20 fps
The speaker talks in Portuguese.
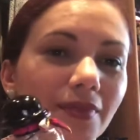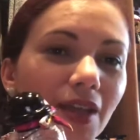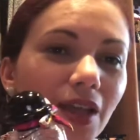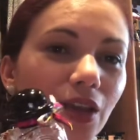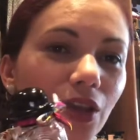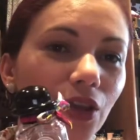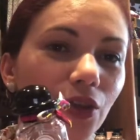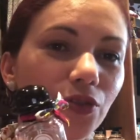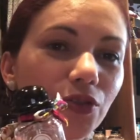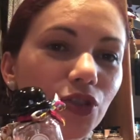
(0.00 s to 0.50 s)

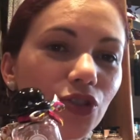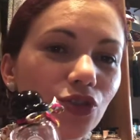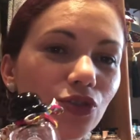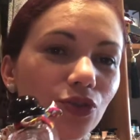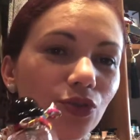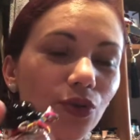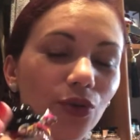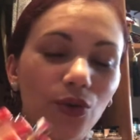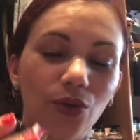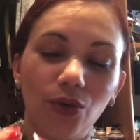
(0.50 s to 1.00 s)
eu
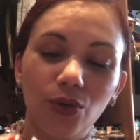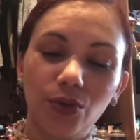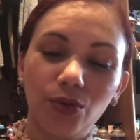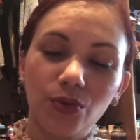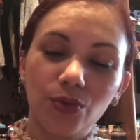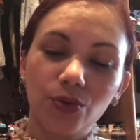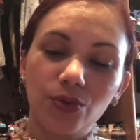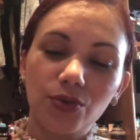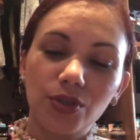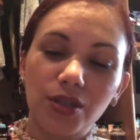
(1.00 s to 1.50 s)
estou
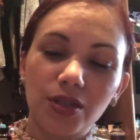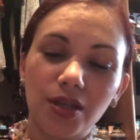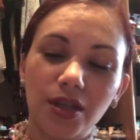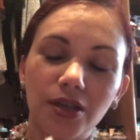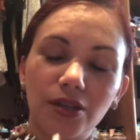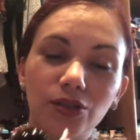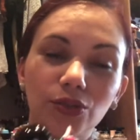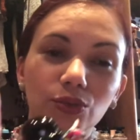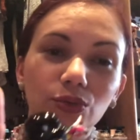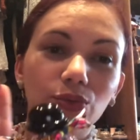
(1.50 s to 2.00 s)

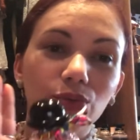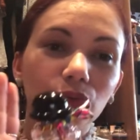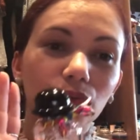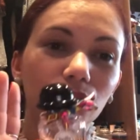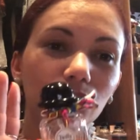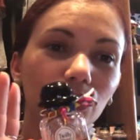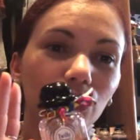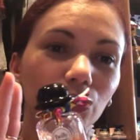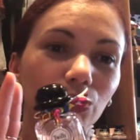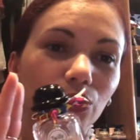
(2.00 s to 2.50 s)
usando
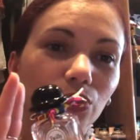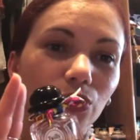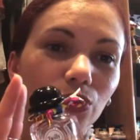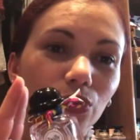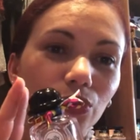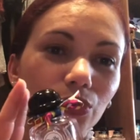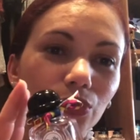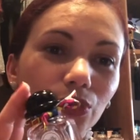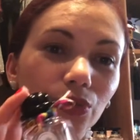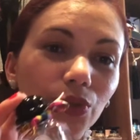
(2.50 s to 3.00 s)

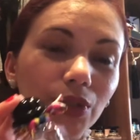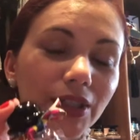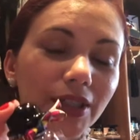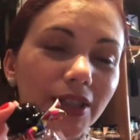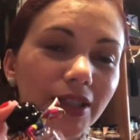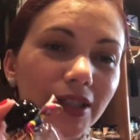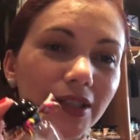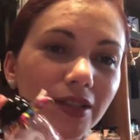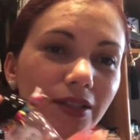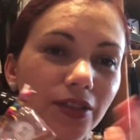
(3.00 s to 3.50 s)
o
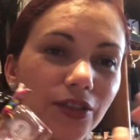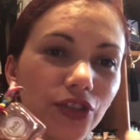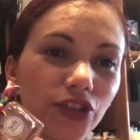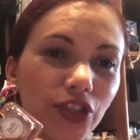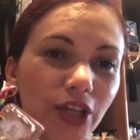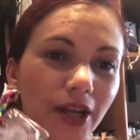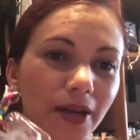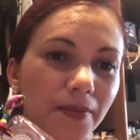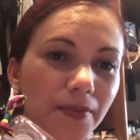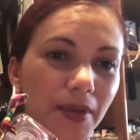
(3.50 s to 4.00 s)
Tuile
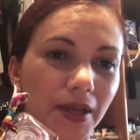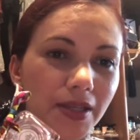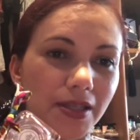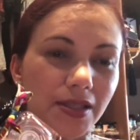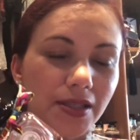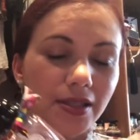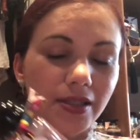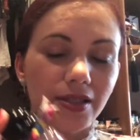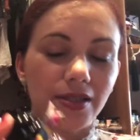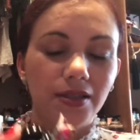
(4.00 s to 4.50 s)
de
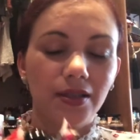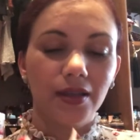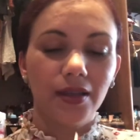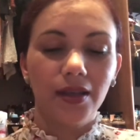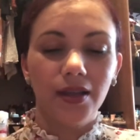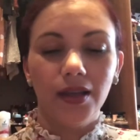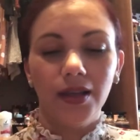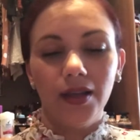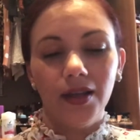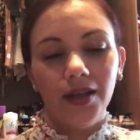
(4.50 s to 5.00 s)
Hermes.
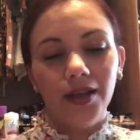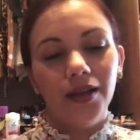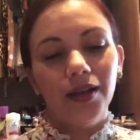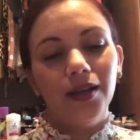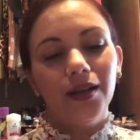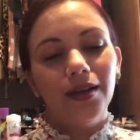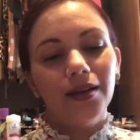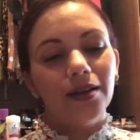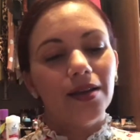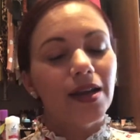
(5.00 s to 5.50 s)

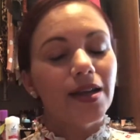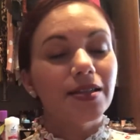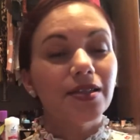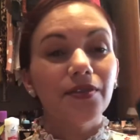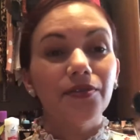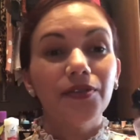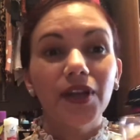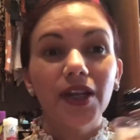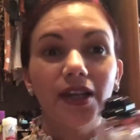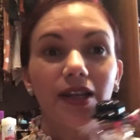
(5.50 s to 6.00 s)
Essa
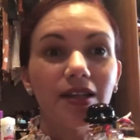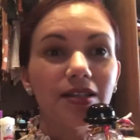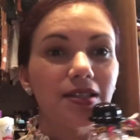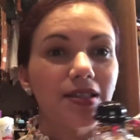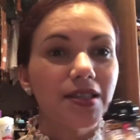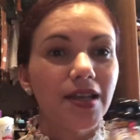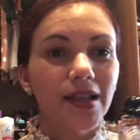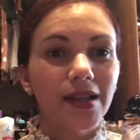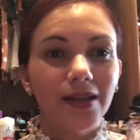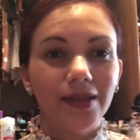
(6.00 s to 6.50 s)

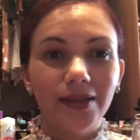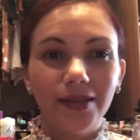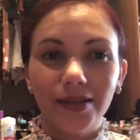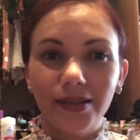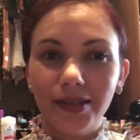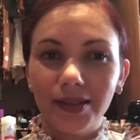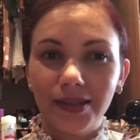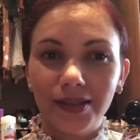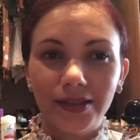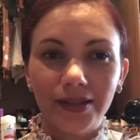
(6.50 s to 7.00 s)
fragrância
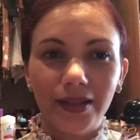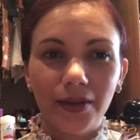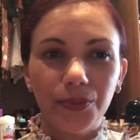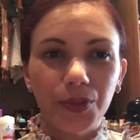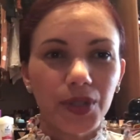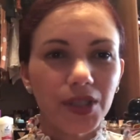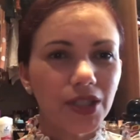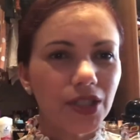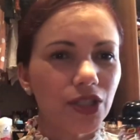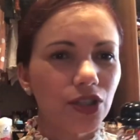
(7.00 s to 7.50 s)
linda,
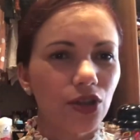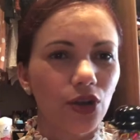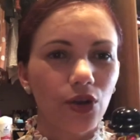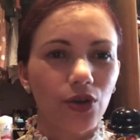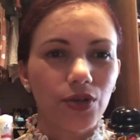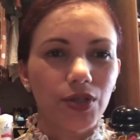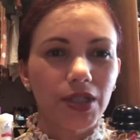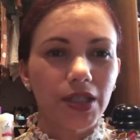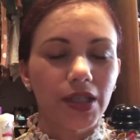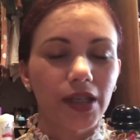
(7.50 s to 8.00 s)

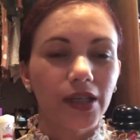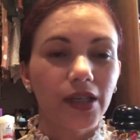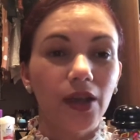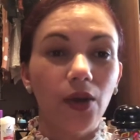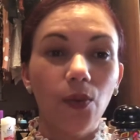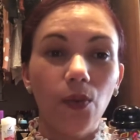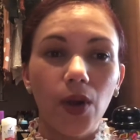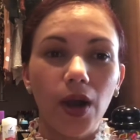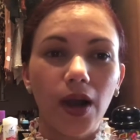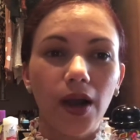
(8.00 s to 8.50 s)
preciosa, que
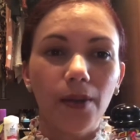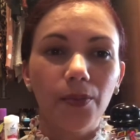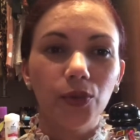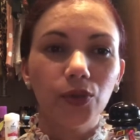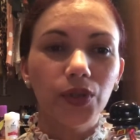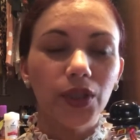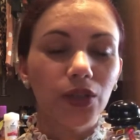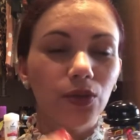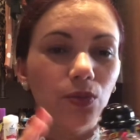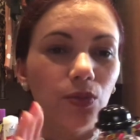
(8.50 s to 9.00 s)
eu amo,
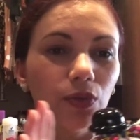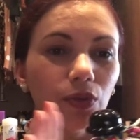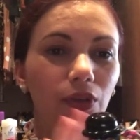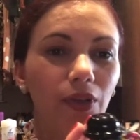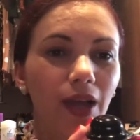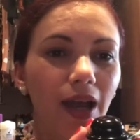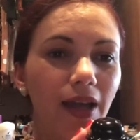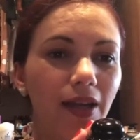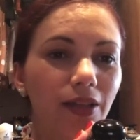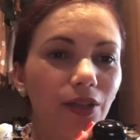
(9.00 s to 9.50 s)
tenho muito
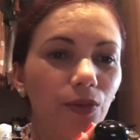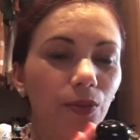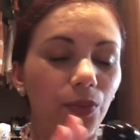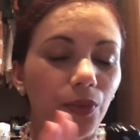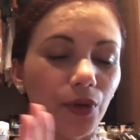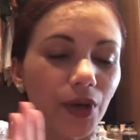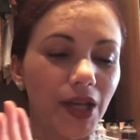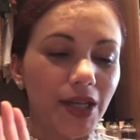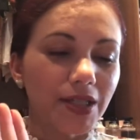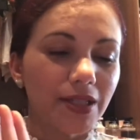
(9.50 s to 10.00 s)
carinho
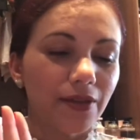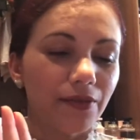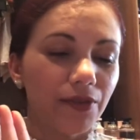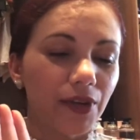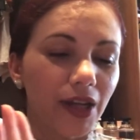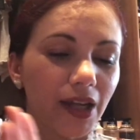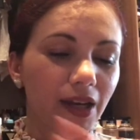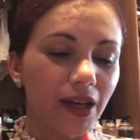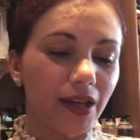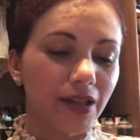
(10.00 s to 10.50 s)
por essa
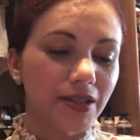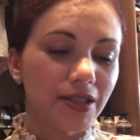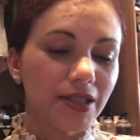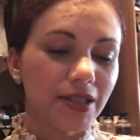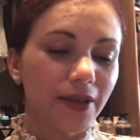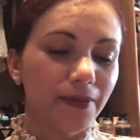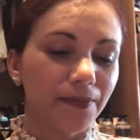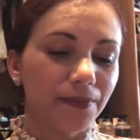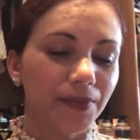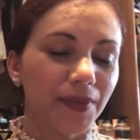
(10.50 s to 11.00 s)

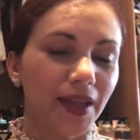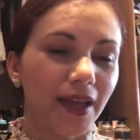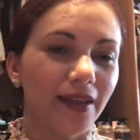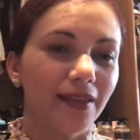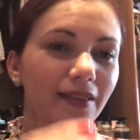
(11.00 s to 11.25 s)
fragrância, né?